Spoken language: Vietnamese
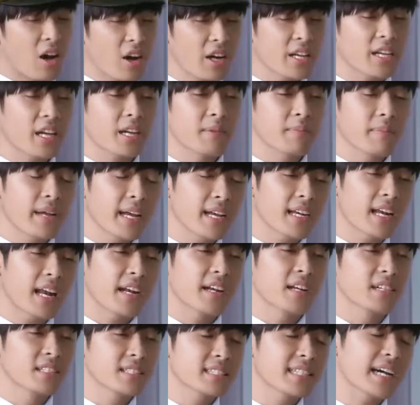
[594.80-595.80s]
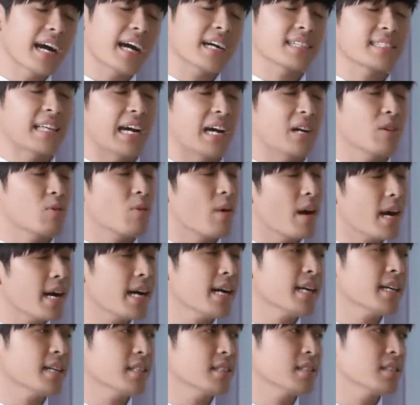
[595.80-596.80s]
Nói với anh biết là anh đừng có căng thẳng
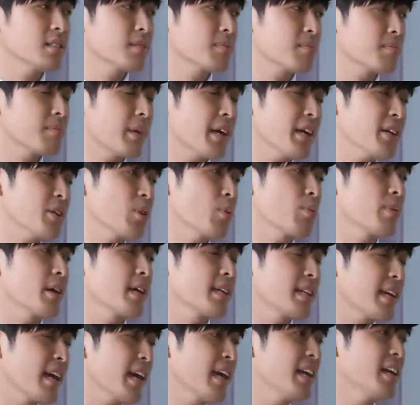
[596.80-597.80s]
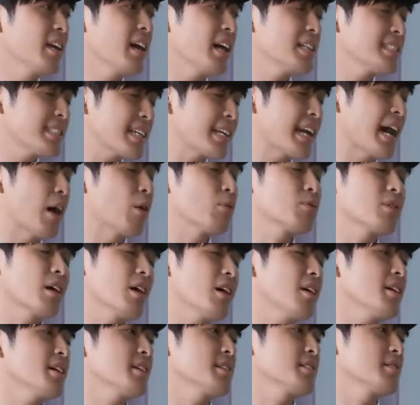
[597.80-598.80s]
quá. Mấy chục kỳ thi nữa anh sẽ đậu
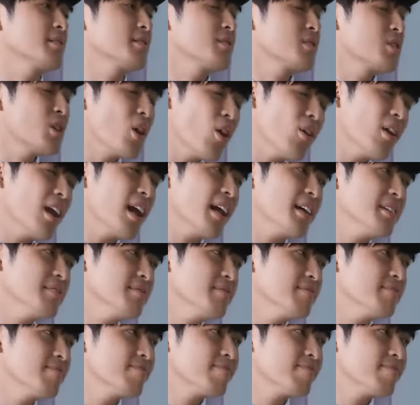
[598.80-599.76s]
thôi. Cố lên.